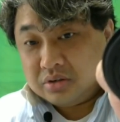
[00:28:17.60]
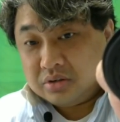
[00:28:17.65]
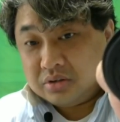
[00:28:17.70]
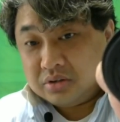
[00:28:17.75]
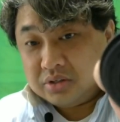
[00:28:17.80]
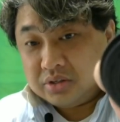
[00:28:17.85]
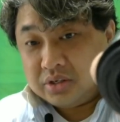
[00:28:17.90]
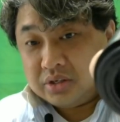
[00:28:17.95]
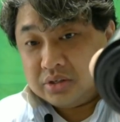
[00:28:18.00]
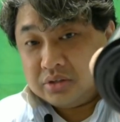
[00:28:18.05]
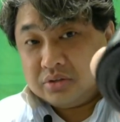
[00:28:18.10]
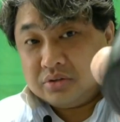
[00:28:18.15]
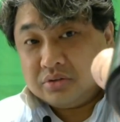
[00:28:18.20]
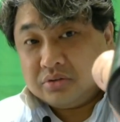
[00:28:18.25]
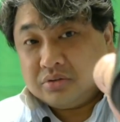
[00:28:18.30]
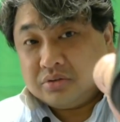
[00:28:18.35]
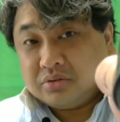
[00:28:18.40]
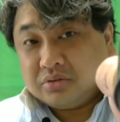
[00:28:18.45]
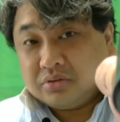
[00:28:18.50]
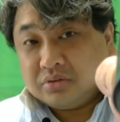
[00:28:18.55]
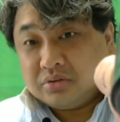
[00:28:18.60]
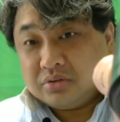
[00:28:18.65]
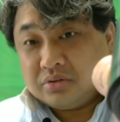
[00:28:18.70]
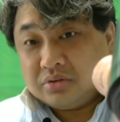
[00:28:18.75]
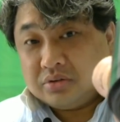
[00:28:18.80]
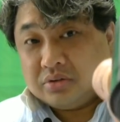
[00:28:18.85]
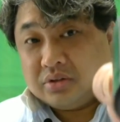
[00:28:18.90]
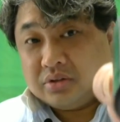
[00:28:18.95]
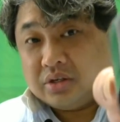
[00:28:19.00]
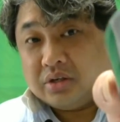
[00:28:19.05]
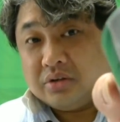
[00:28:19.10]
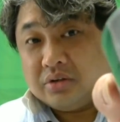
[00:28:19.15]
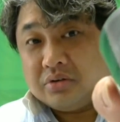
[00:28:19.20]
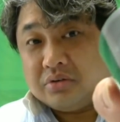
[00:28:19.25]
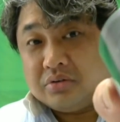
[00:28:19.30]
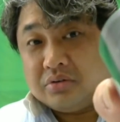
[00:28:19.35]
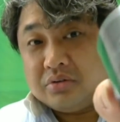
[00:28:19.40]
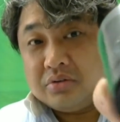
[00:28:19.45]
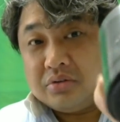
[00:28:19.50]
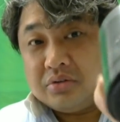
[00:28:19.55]
接触電
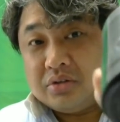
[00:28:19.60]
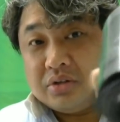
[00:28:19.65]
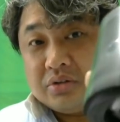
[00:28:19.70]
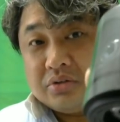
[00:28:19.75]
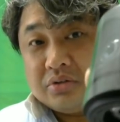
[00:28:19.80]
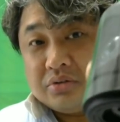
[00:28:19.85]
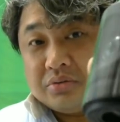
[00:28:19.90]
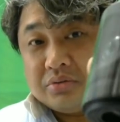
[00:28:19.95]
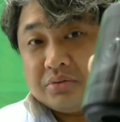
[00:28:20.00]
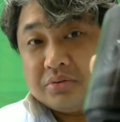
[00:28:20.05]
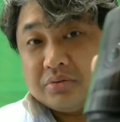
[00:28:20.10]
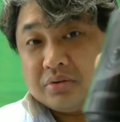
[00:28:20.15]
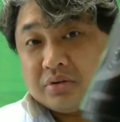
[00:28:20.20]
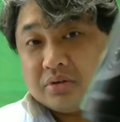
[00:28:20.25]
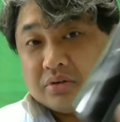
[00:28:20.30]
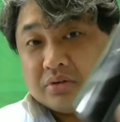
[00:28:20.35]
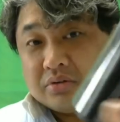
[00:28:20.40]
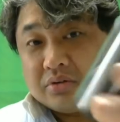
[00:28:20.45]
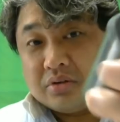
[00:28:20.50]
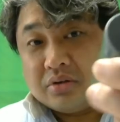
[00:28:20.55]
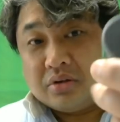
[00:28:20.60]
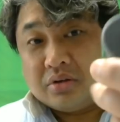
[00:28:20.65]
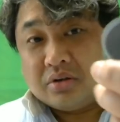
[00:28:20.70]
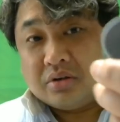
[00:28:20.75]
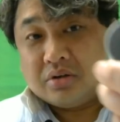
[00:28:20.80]
極接触部分があるね